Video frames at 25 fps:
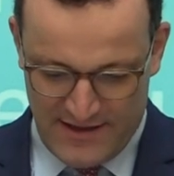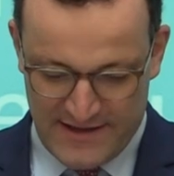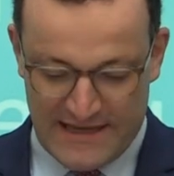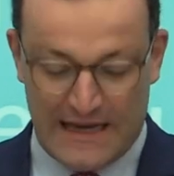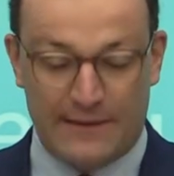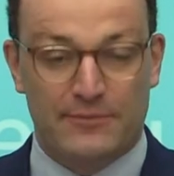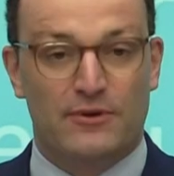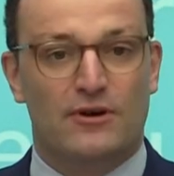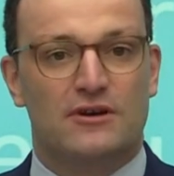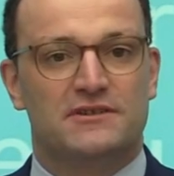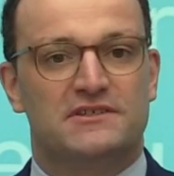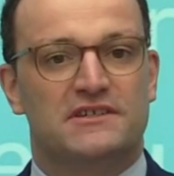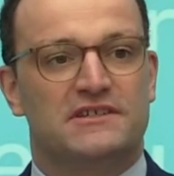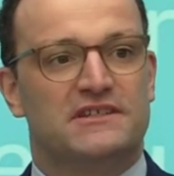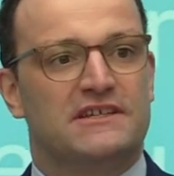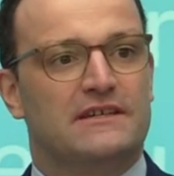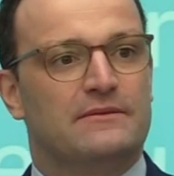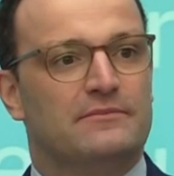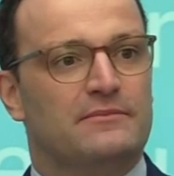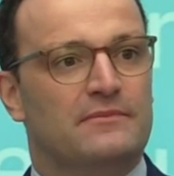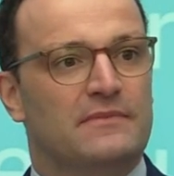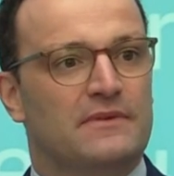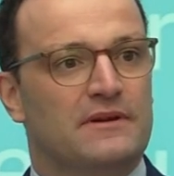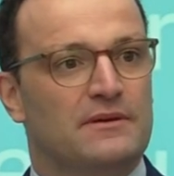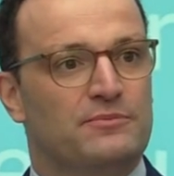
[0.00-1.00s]
Ich habe heute
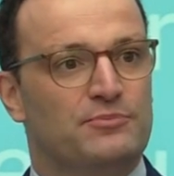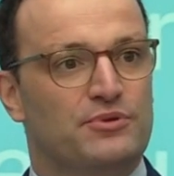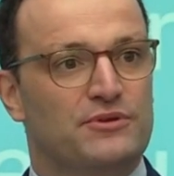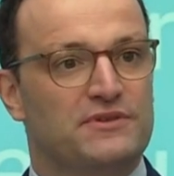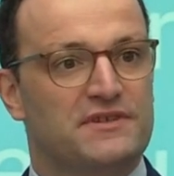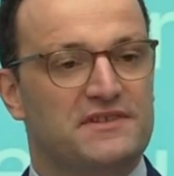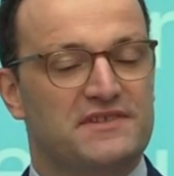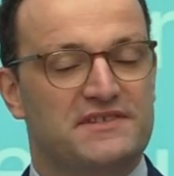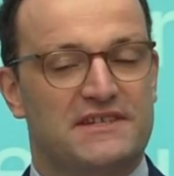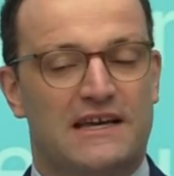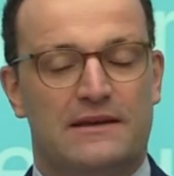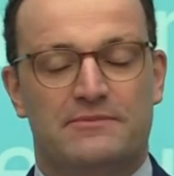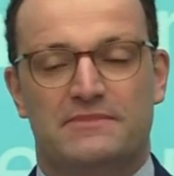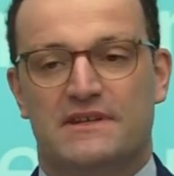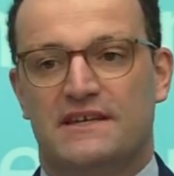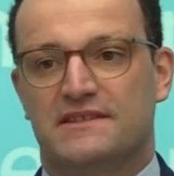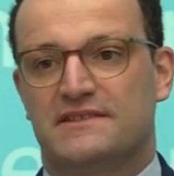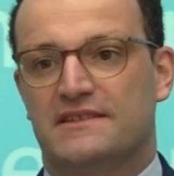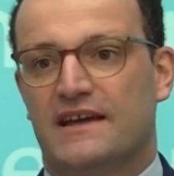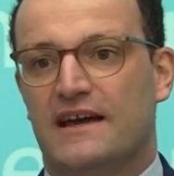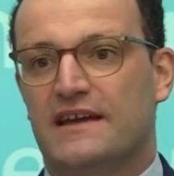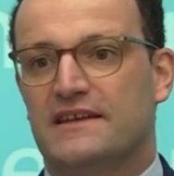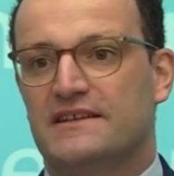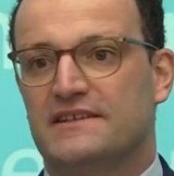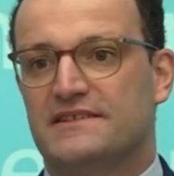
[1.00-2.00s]
dem
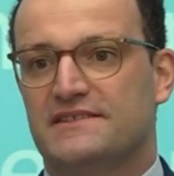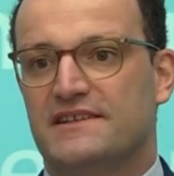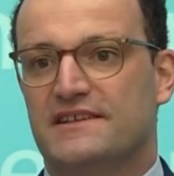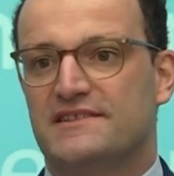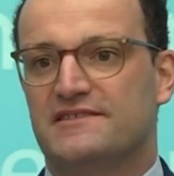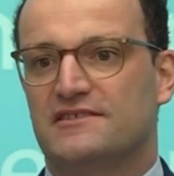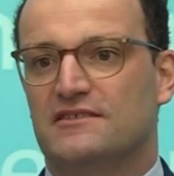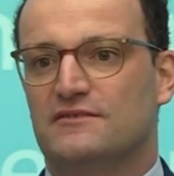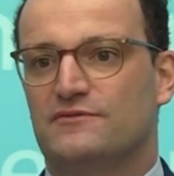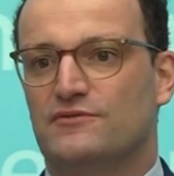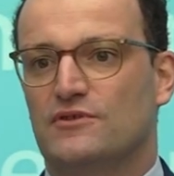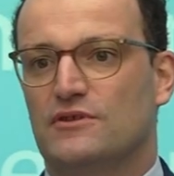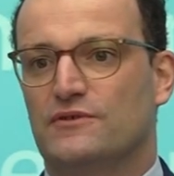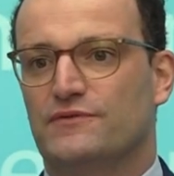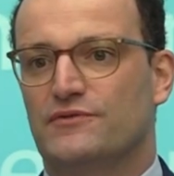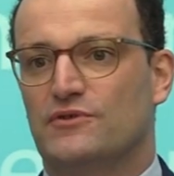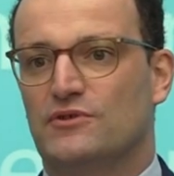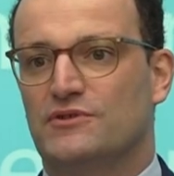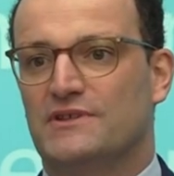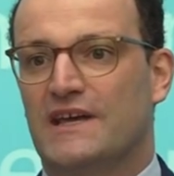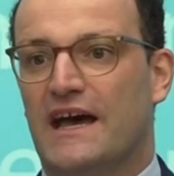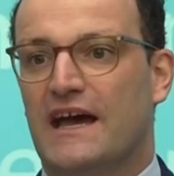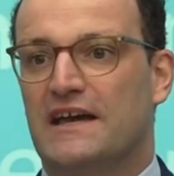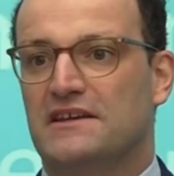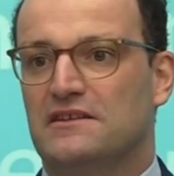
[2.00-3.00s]
Bundeskabinett drei Gesetzentwürfe
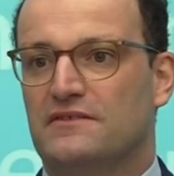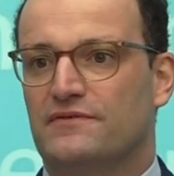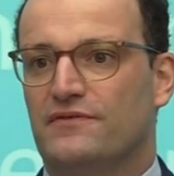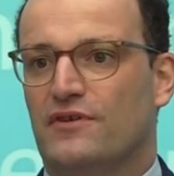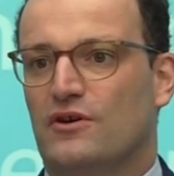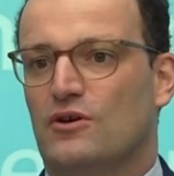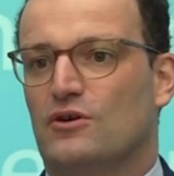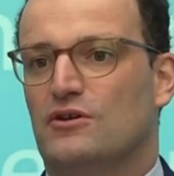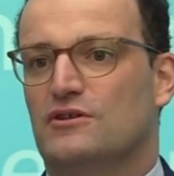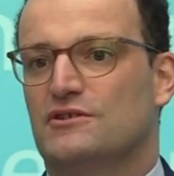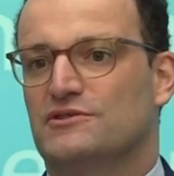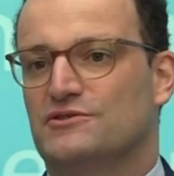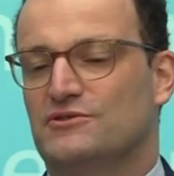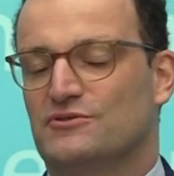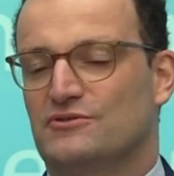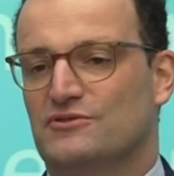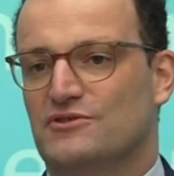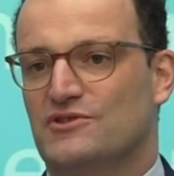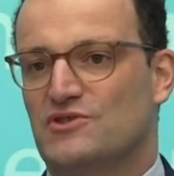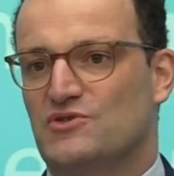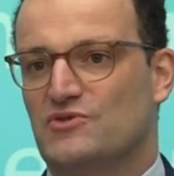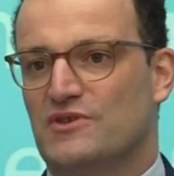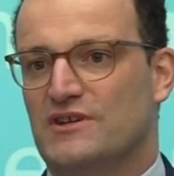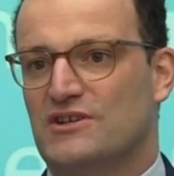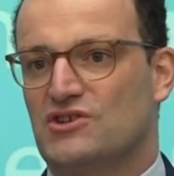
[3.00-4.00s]
und eine
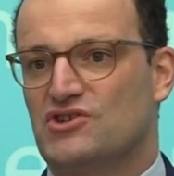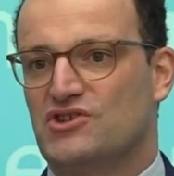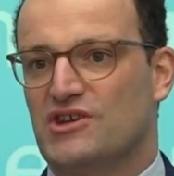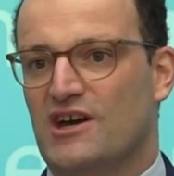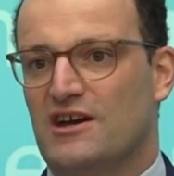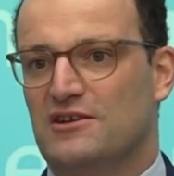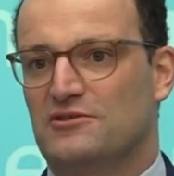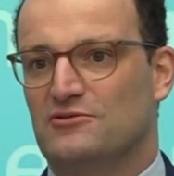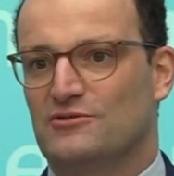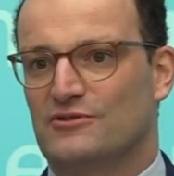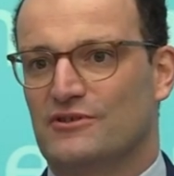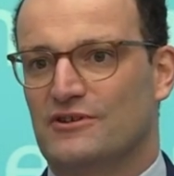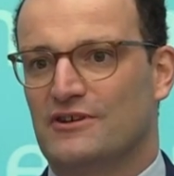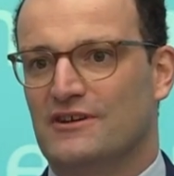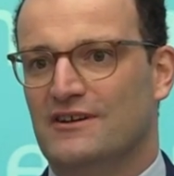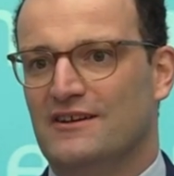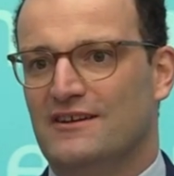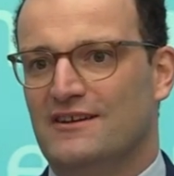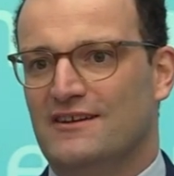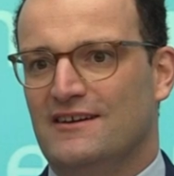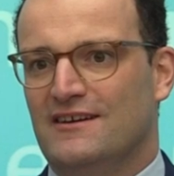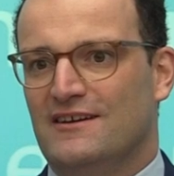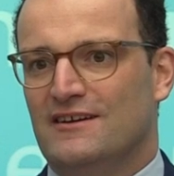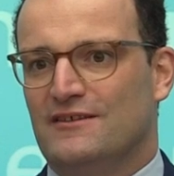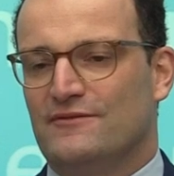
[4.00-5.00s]
Verordnung zur Entscheidung
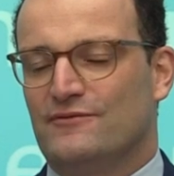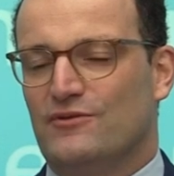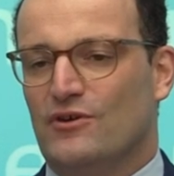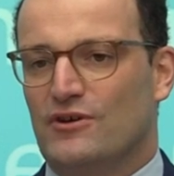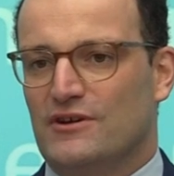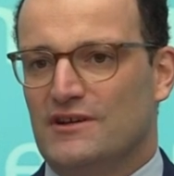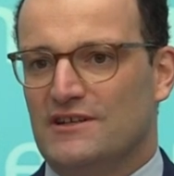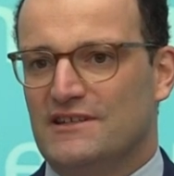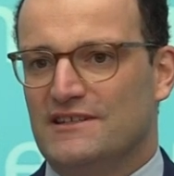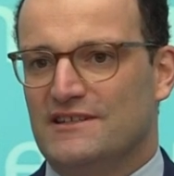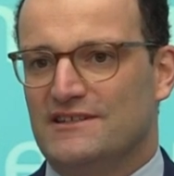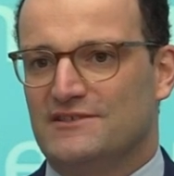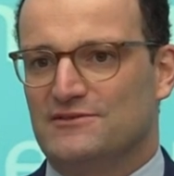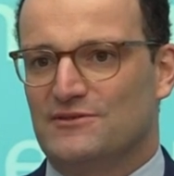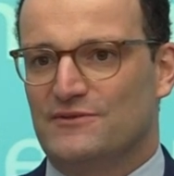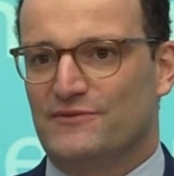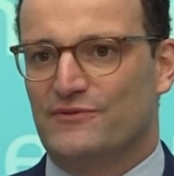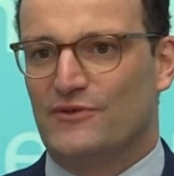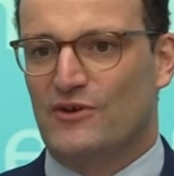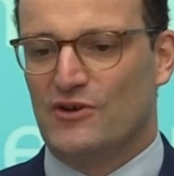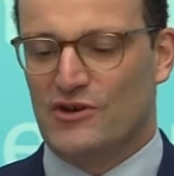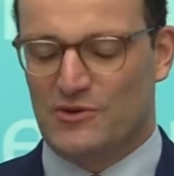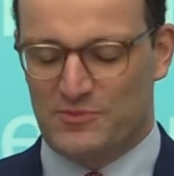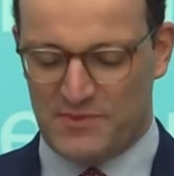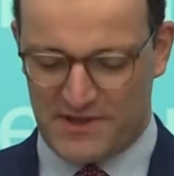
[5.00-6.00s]
vorgelegt und
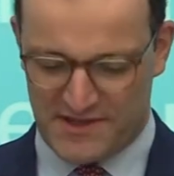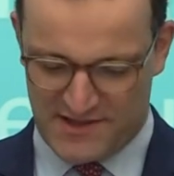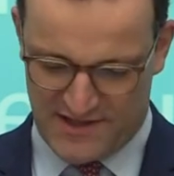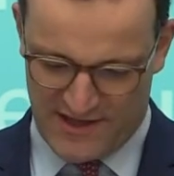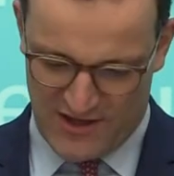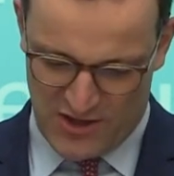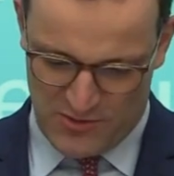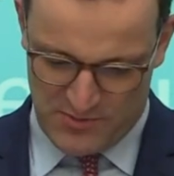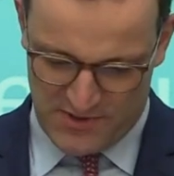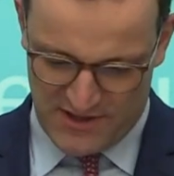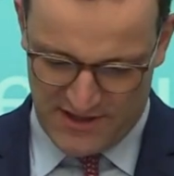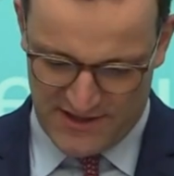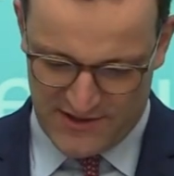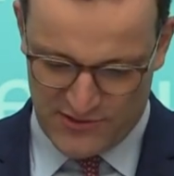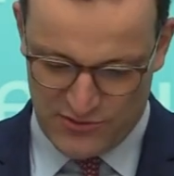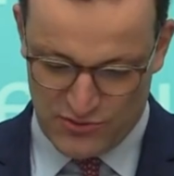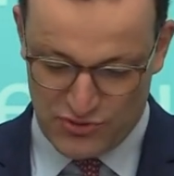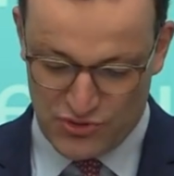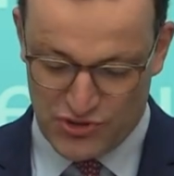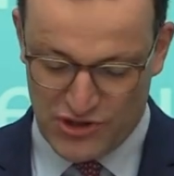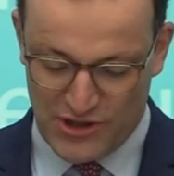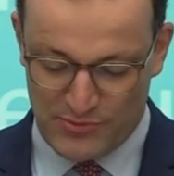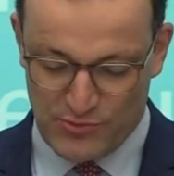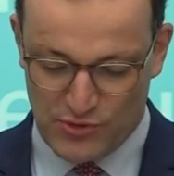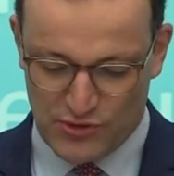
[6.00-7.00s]
freue mich sehr über die
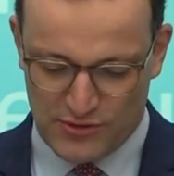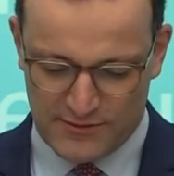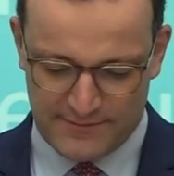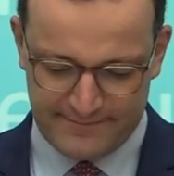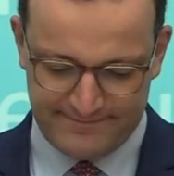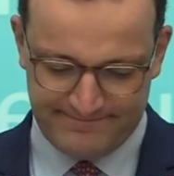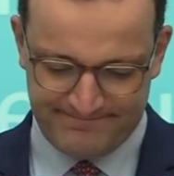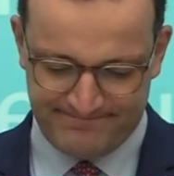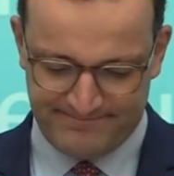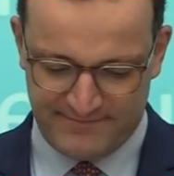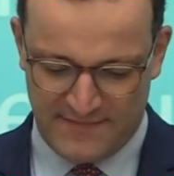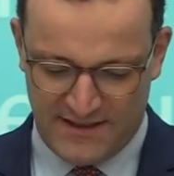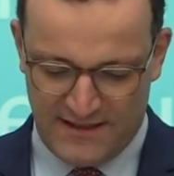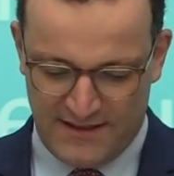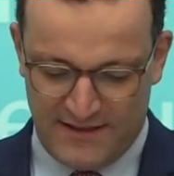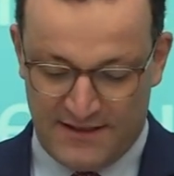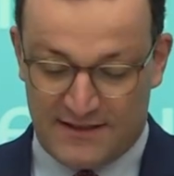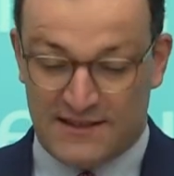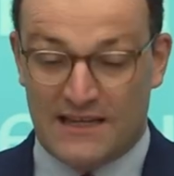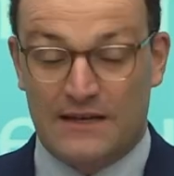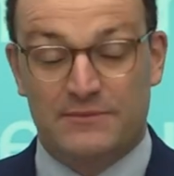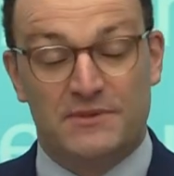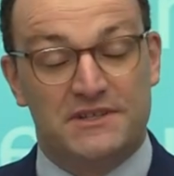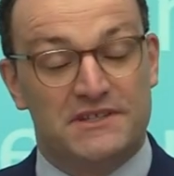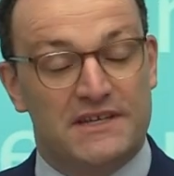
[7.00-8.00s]
Zustimmung.
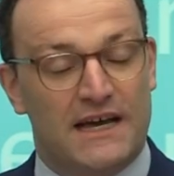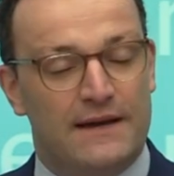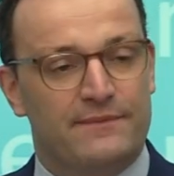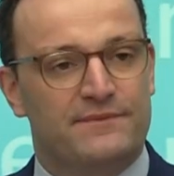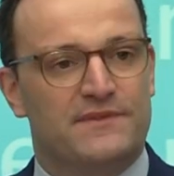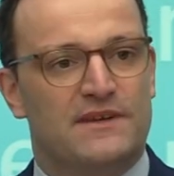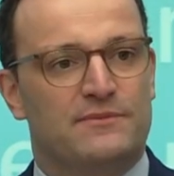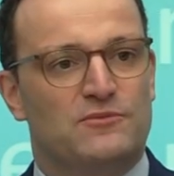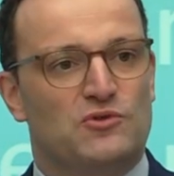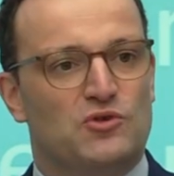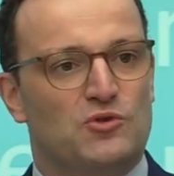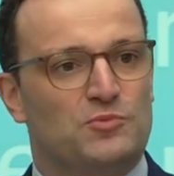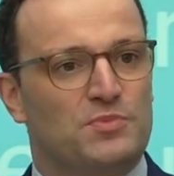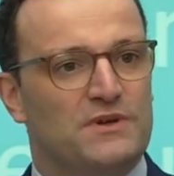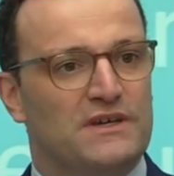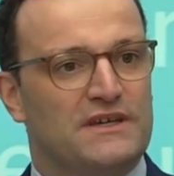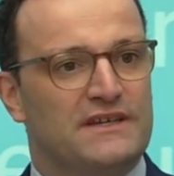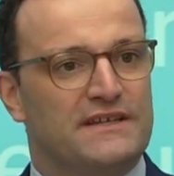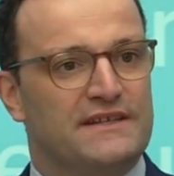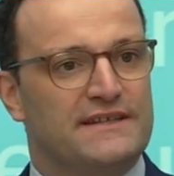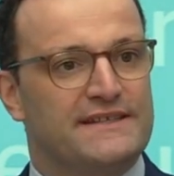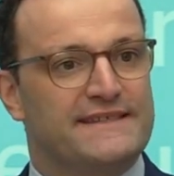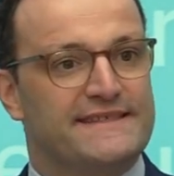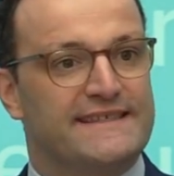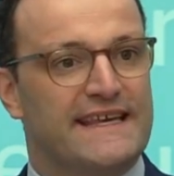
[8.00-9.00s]
Damit haben wir im
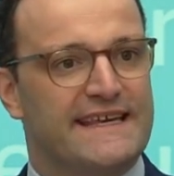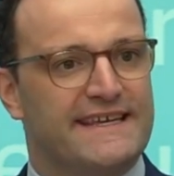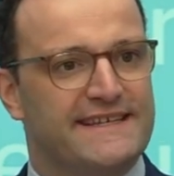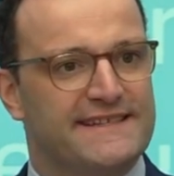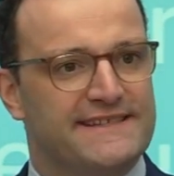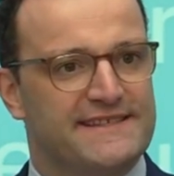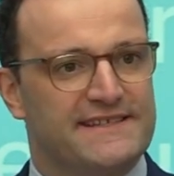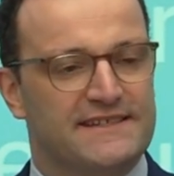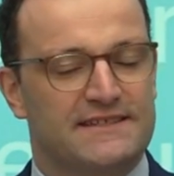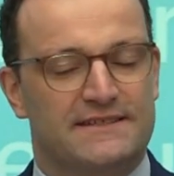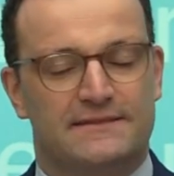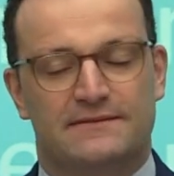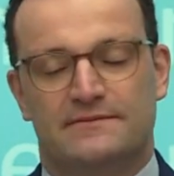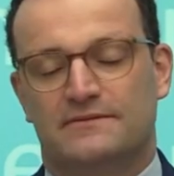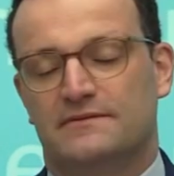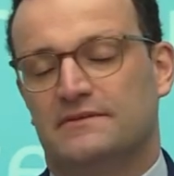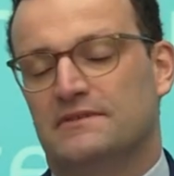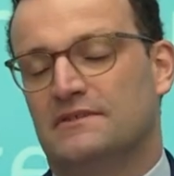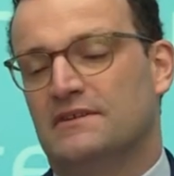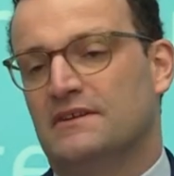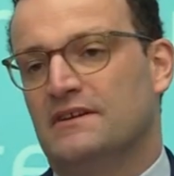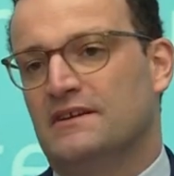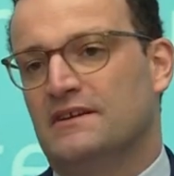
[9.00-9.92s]
Übrigen 16